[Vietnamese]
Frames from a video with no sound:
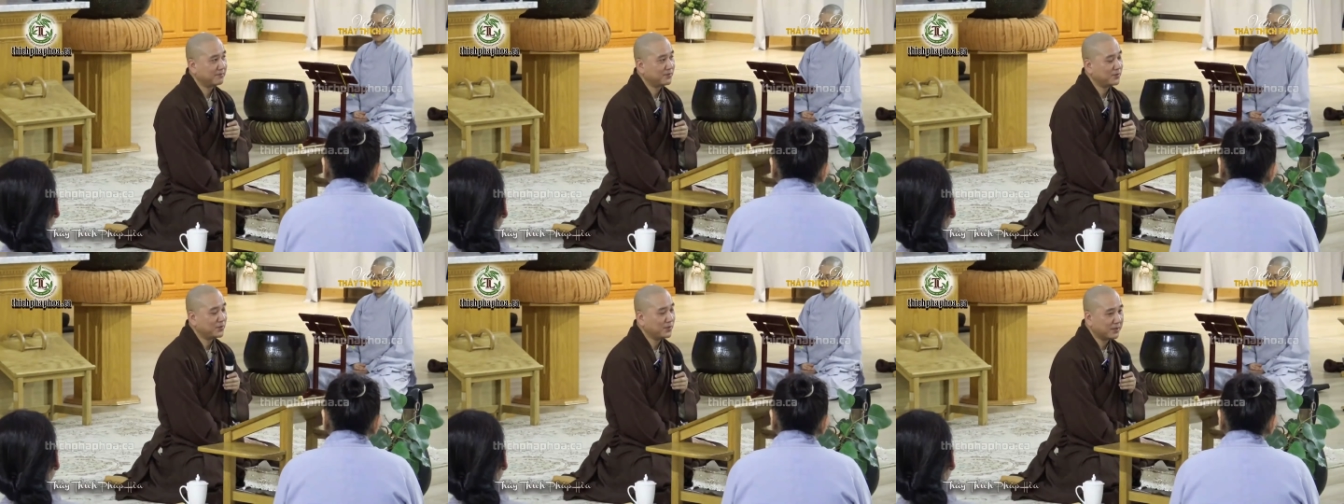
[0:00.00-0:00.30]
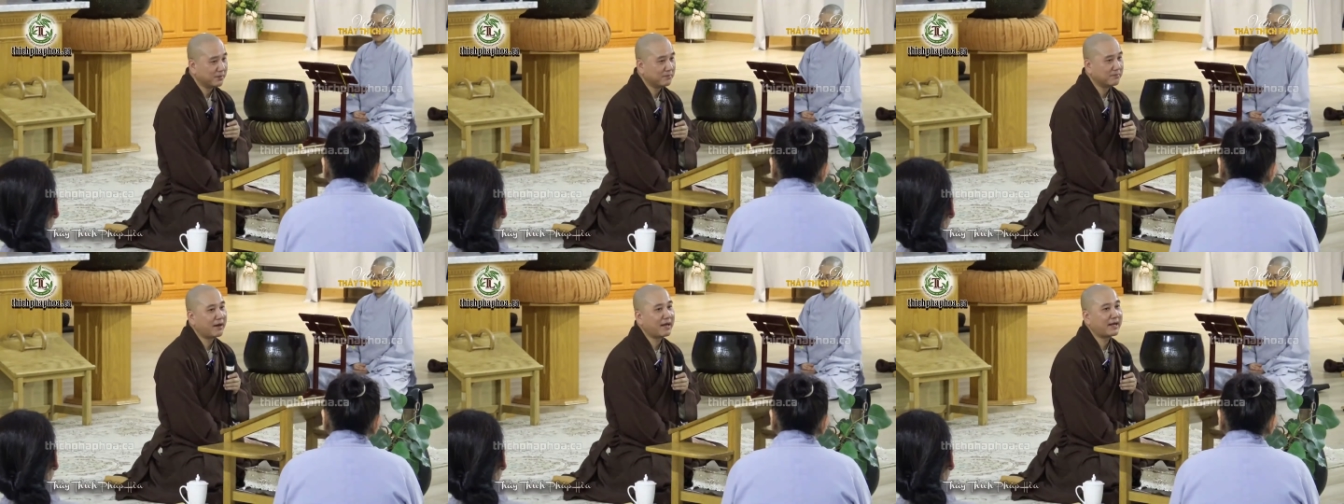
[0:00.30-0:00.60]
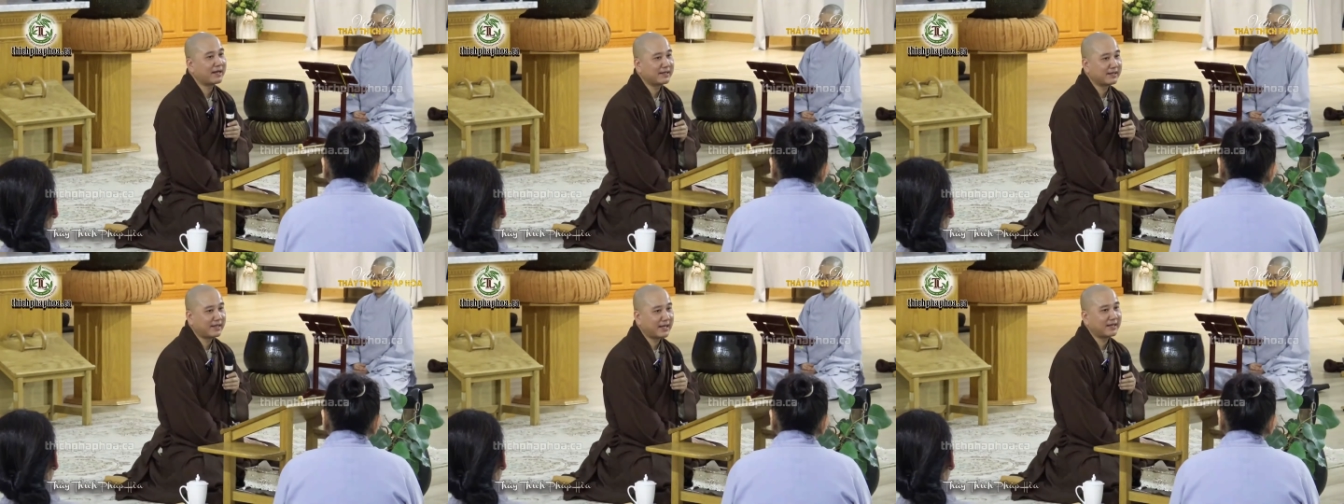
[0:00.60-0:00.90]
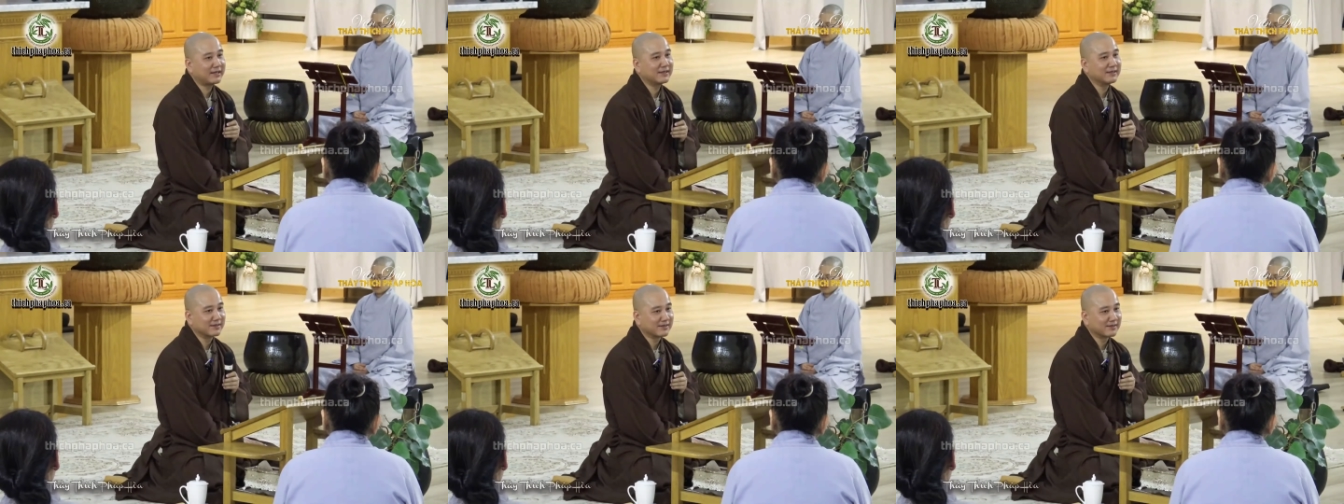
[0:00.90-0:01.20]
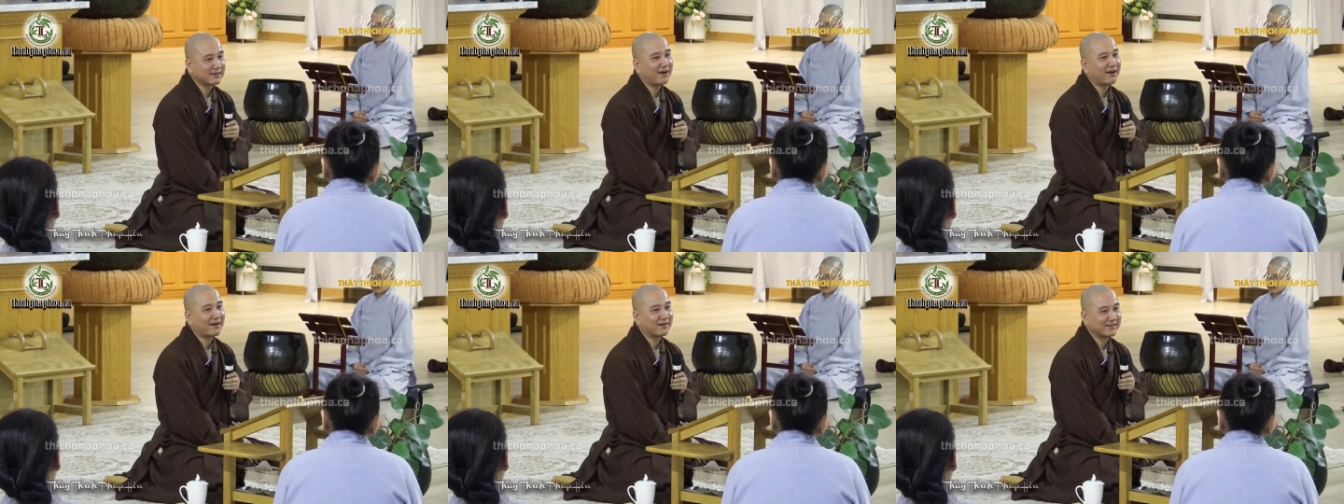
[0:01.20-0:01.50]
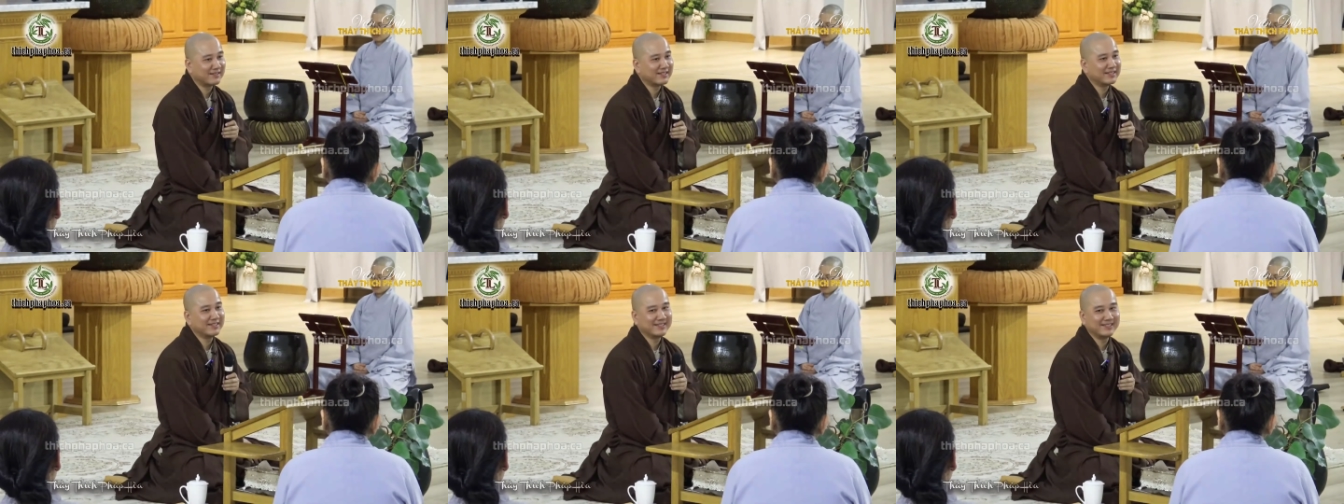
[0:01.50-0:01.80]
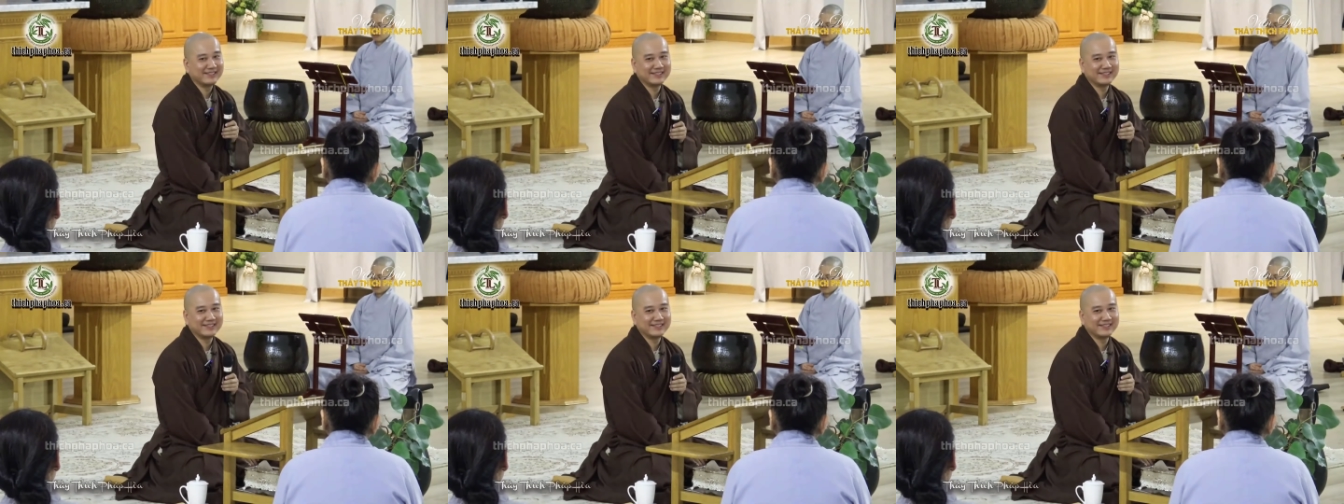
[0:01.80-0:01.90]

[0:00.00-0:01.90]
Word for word: duyên may nay được thọ trì.